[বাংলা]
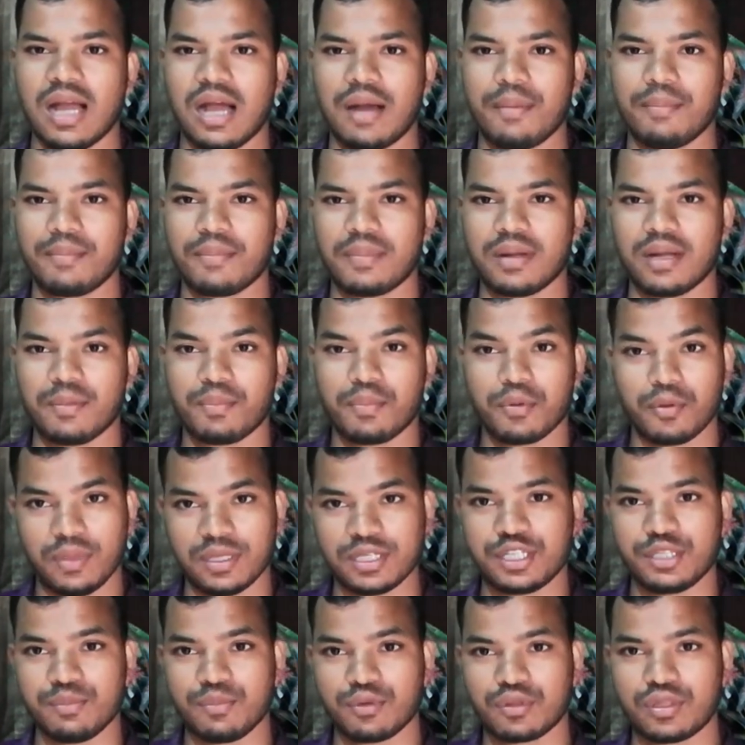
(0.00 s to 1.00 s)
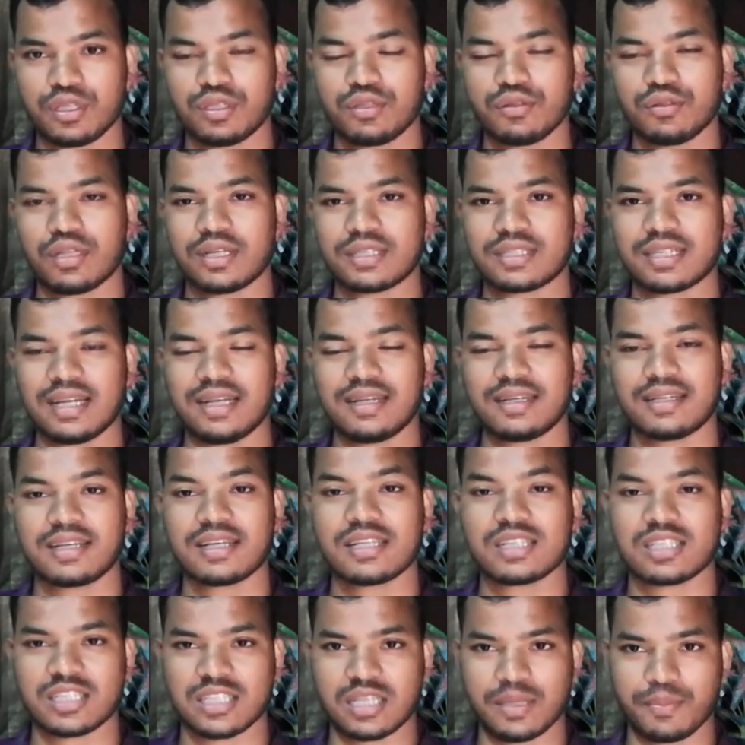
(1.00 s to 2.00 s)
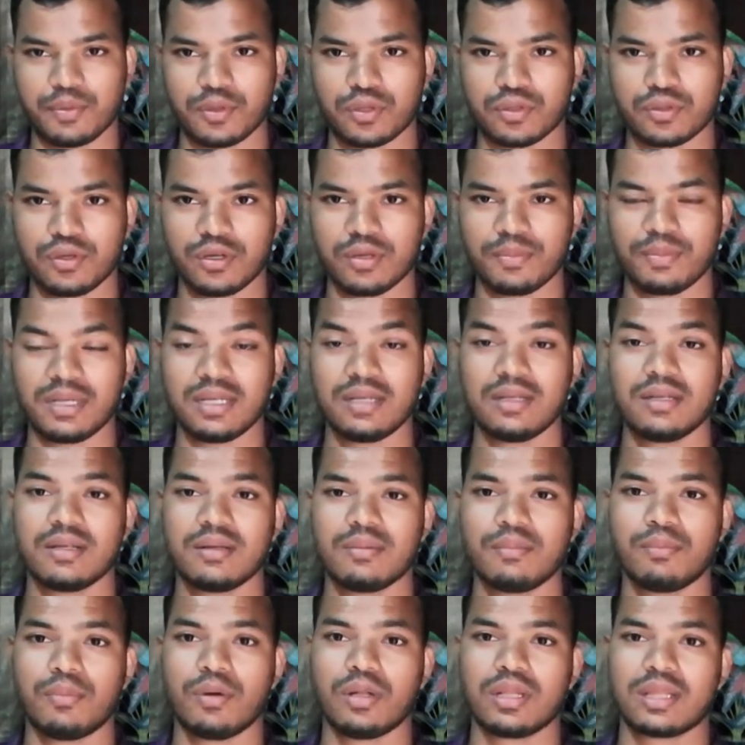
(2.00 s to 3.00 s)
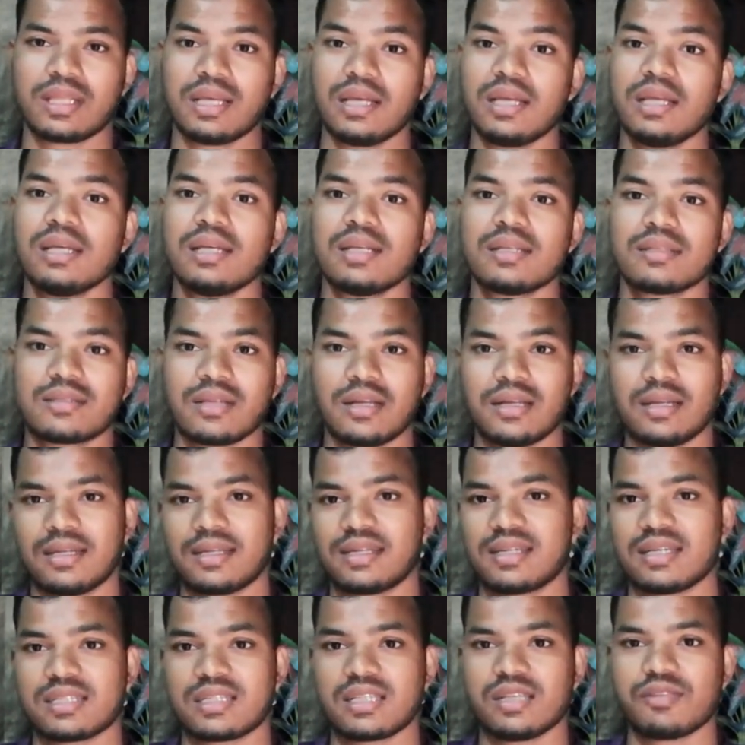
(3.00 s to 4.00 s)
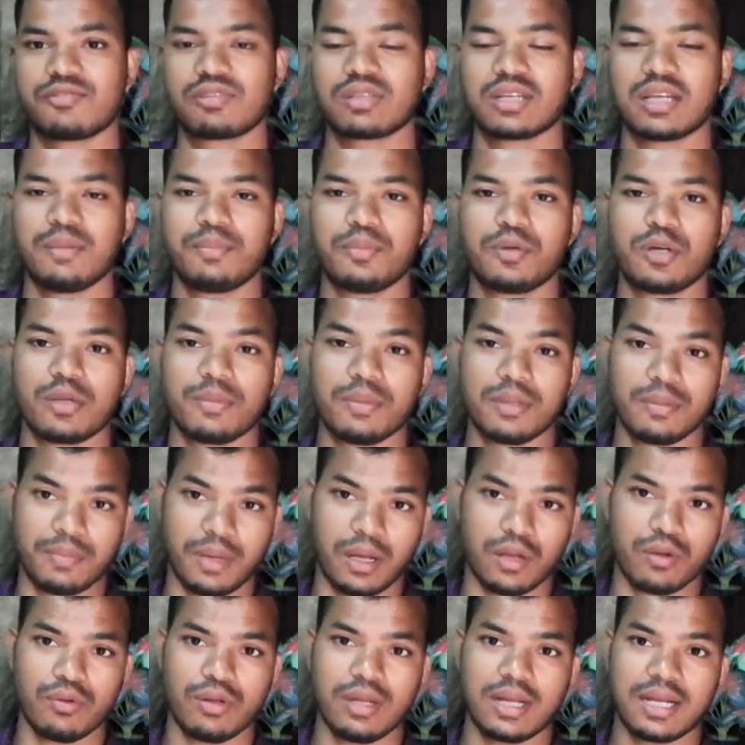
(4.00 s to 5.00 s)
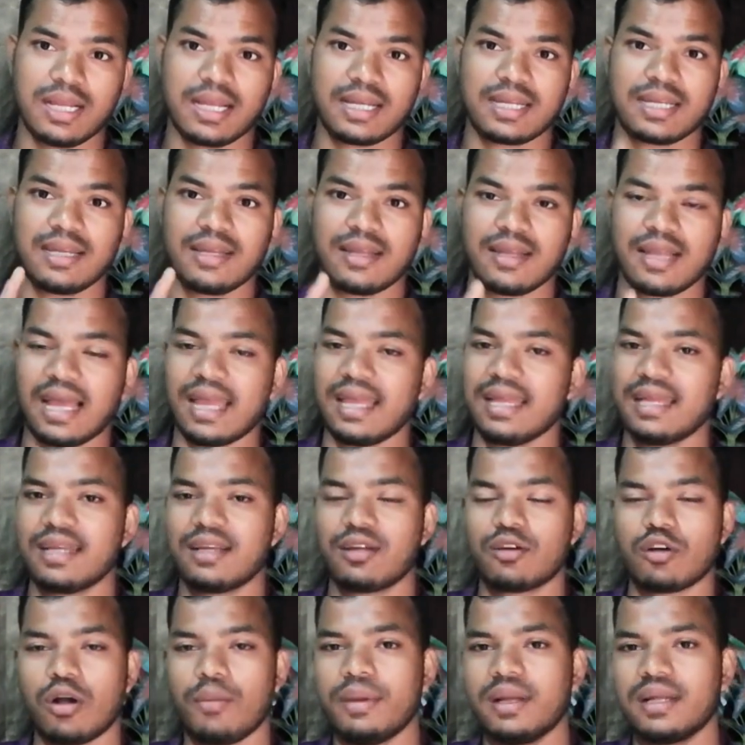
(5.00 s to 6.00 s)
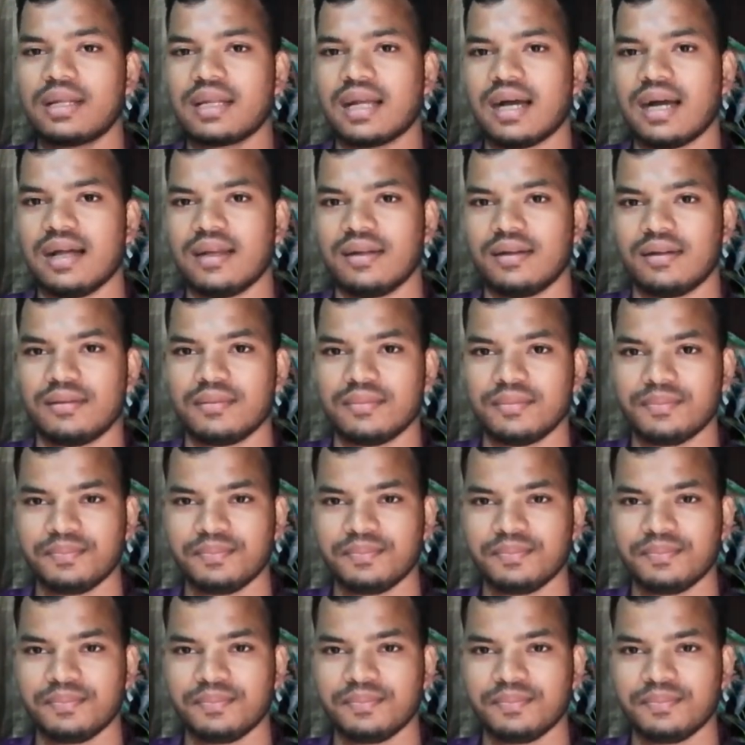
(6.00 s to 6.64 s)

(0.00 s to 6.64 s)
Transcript: আমরা প্রবাসী মুক্তিযোদ্ধা চ্যানেলটিকে সাপোর্ট করবেন বলতে চ্যানেলটিকে সাবস্ক্রাইব করবেন ভালো লাগলে একটি লাইক কমেন্ট আর